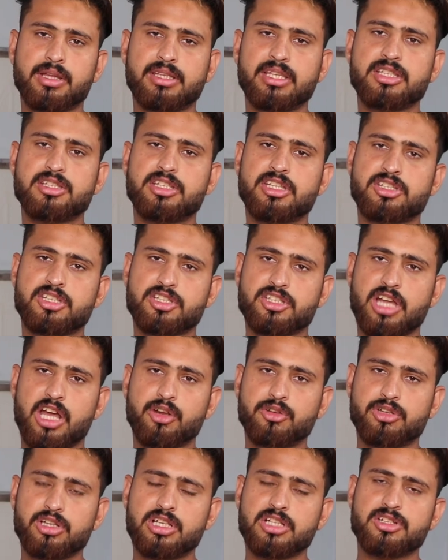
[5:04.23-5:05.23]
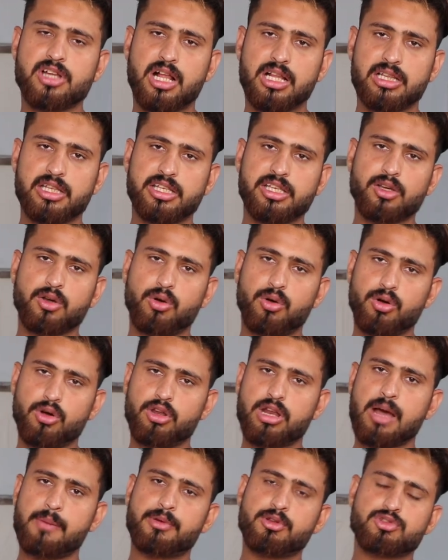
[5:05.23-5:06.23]
मेथी चारों चीज़ें डाल दी
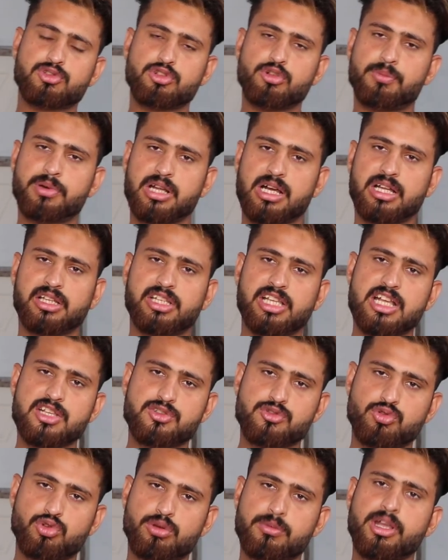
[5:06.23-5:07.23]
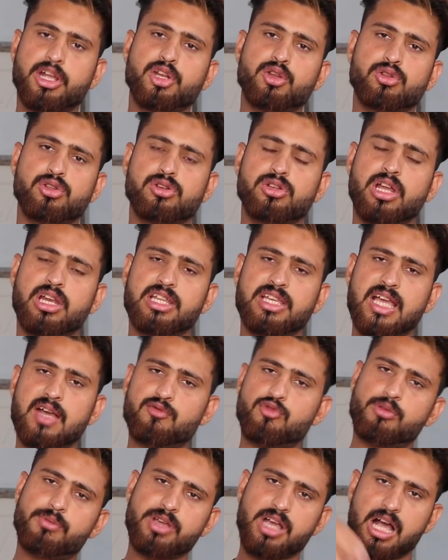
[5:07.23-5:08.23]
ऑयल आपने उसके ऊपर रख दिया सुरमे की जो डली है
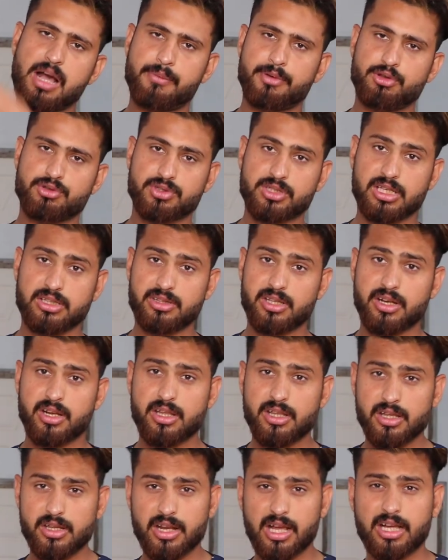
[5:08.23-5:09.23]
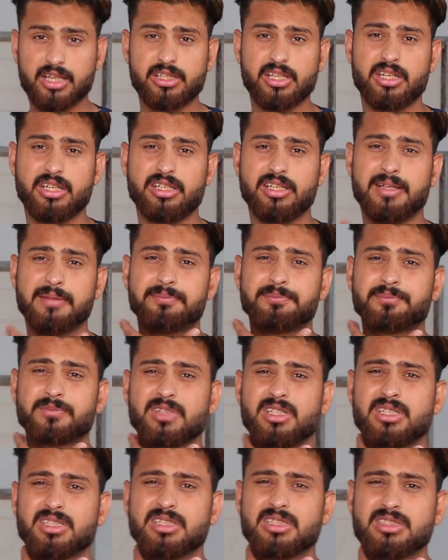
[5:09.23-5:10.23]
वो भी आपने उसके अंदर रख देनी है
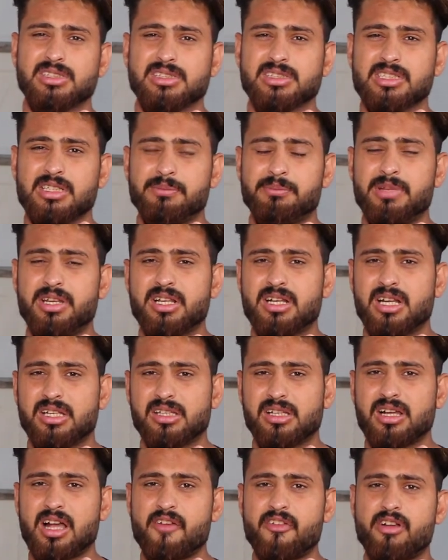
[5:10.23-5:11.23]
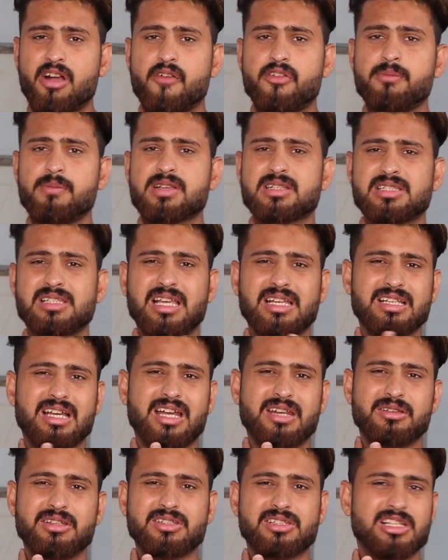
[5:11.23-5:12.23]
मेरी गर्दन काफ़ी काफ़ी मसला है
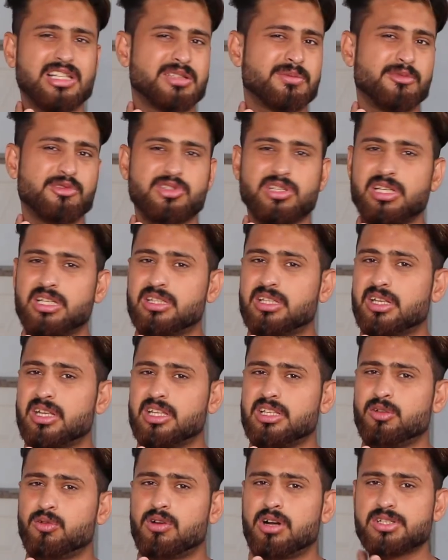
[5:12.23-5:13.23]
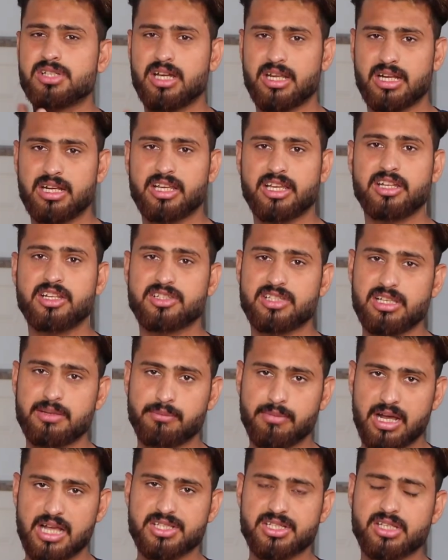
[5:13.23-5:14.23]
यार इसलिए से मुझे इधर नहीं हुआ जा रहा लेकिन इसलिए
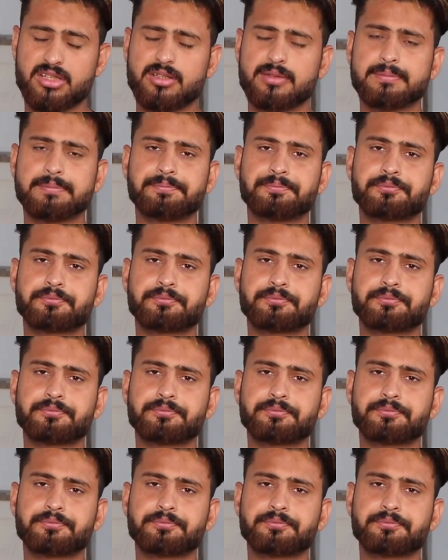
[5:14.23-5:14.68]
माजरत